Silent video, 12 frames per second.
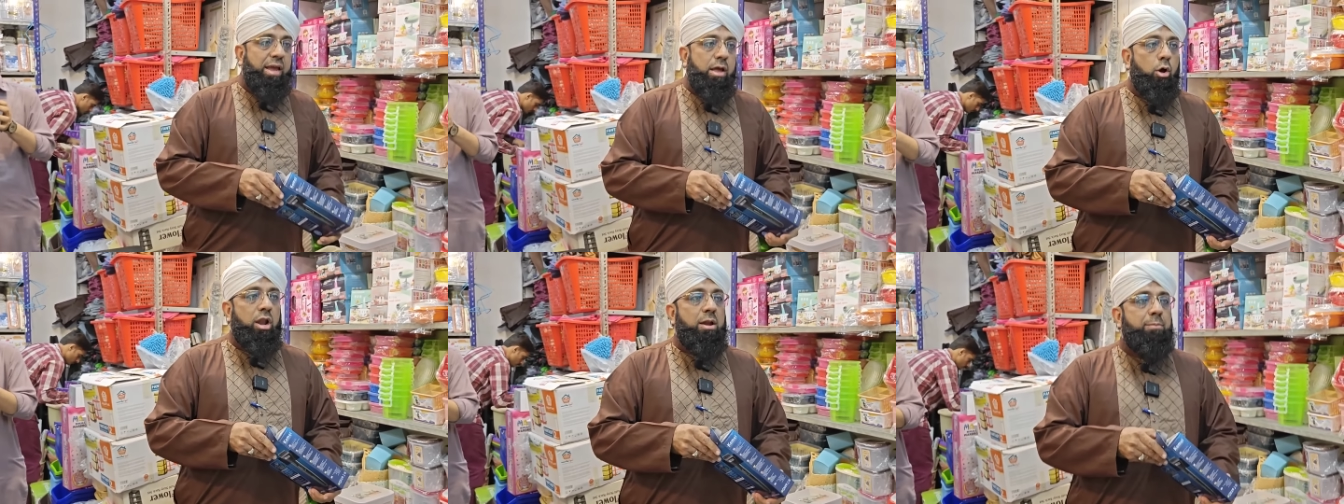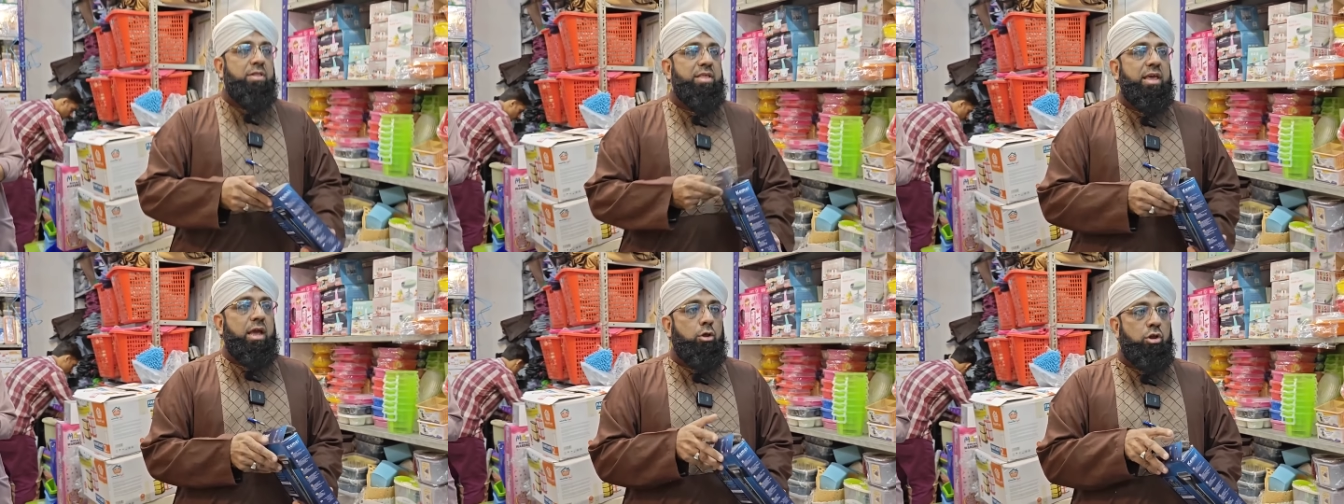आएंगे ऑनलाइन पर
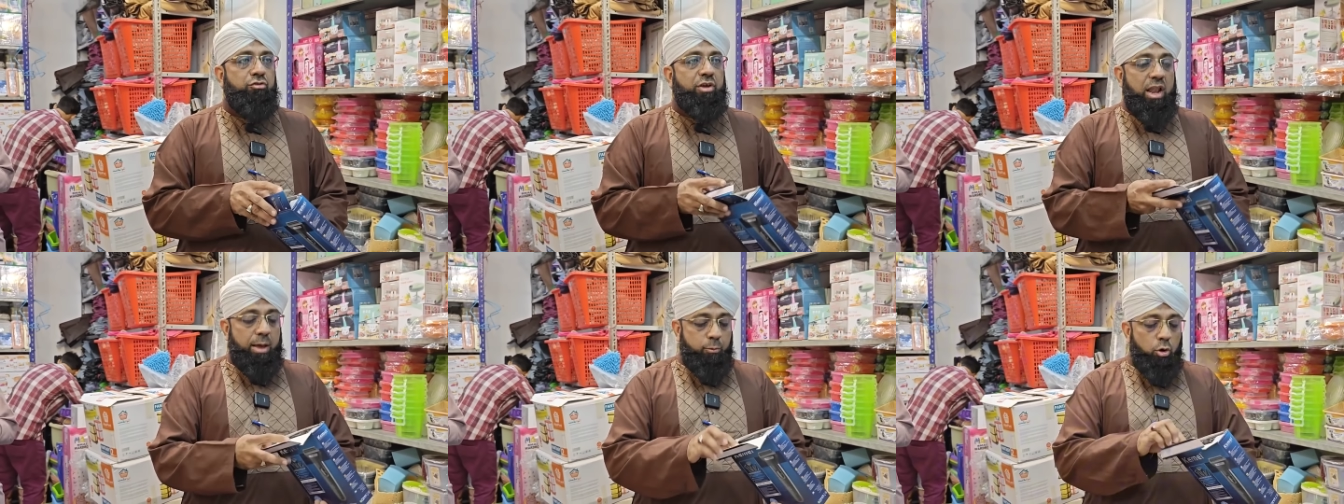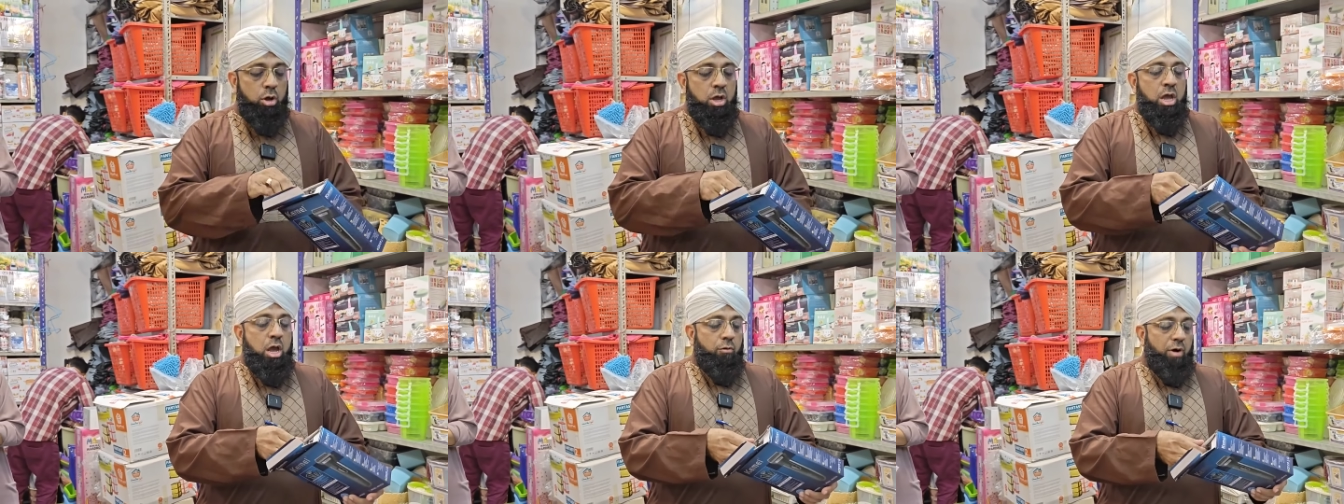देखेंगे तो इनशाला आपको
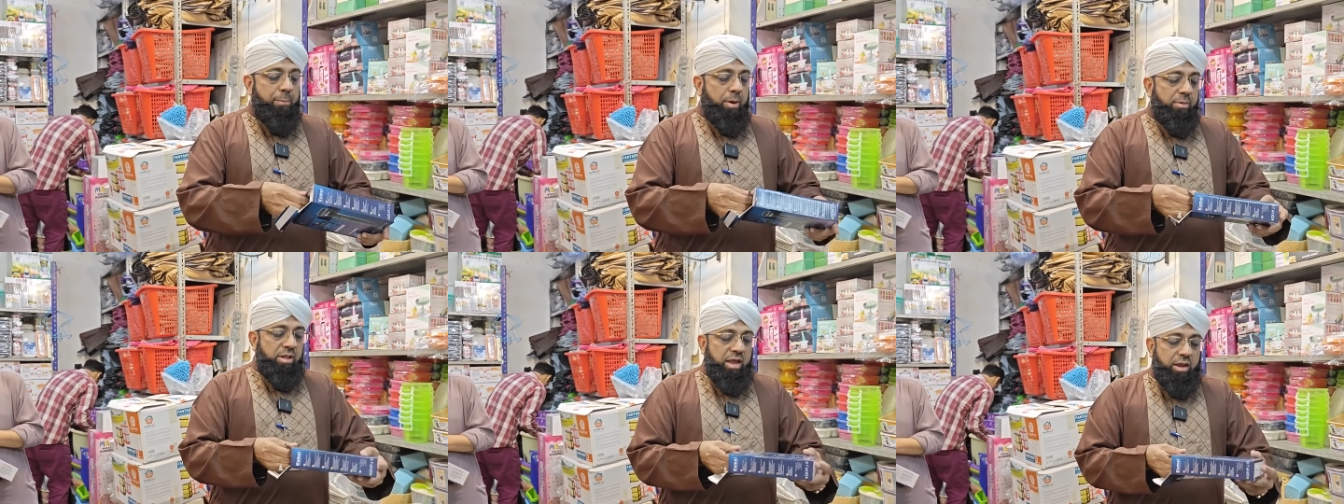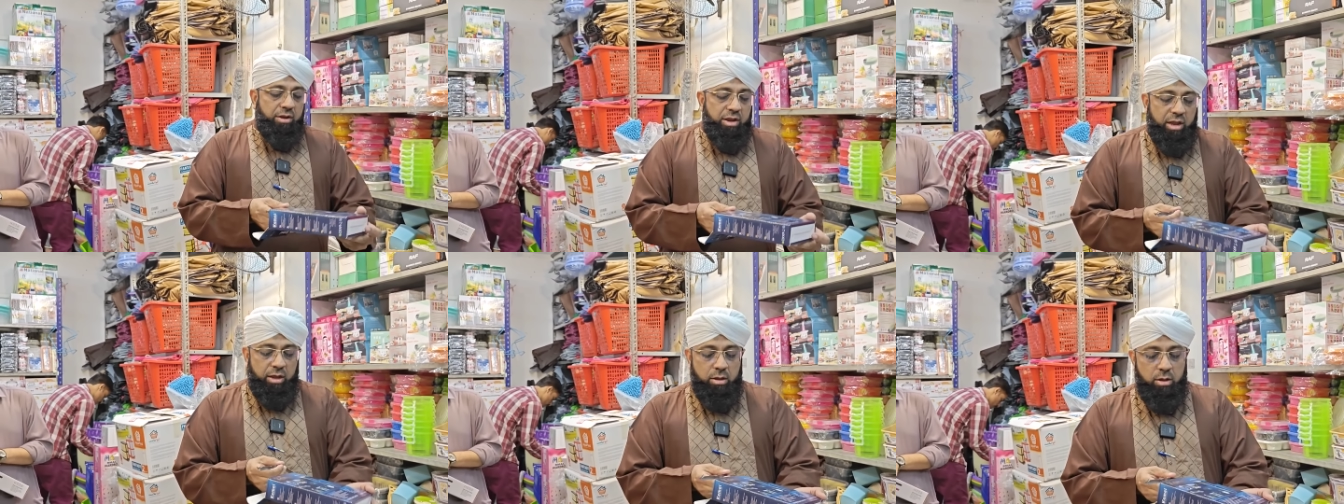वहां पर मिल जाएगी
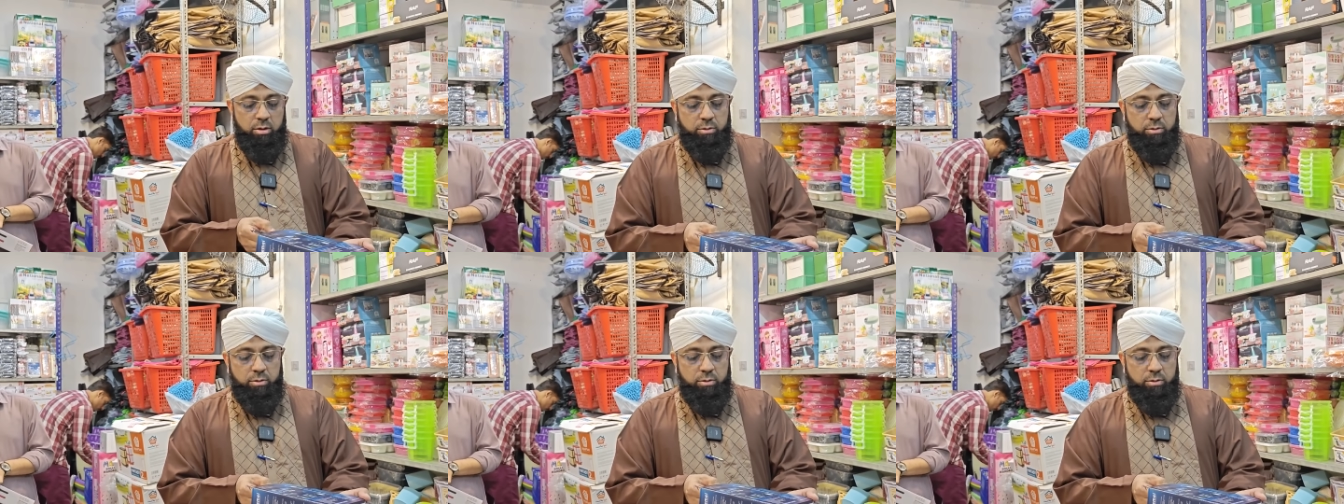ठीक है